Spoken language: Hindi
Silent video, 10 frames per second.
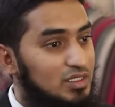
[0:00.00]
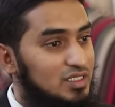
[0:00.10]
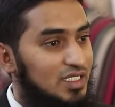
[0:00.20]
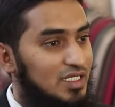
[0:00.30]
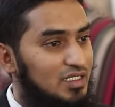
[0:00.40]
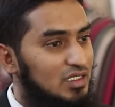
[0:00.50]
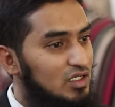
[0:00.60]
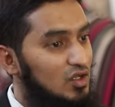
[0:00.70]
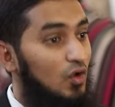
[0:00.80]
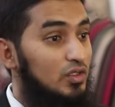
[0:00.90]
बोलते जा रहे हैं
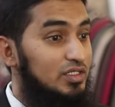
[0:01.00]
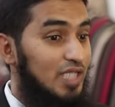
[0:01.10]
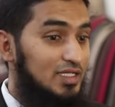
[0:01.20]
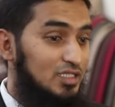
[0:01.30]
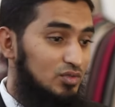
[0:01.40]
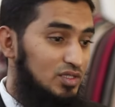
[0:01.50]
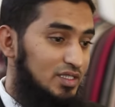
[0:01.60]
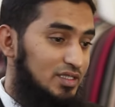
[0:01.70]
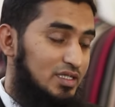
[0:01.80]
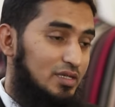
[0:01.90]
और यहाँ तक बोल
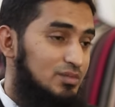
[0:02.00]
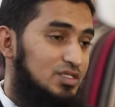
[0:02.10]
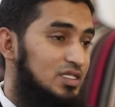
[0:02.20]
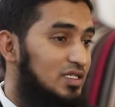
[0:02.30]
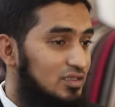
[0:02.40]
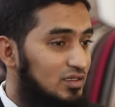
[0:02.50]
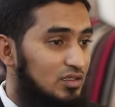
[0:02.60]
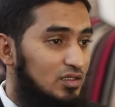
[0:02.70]
दिए कि केमिस्ट्री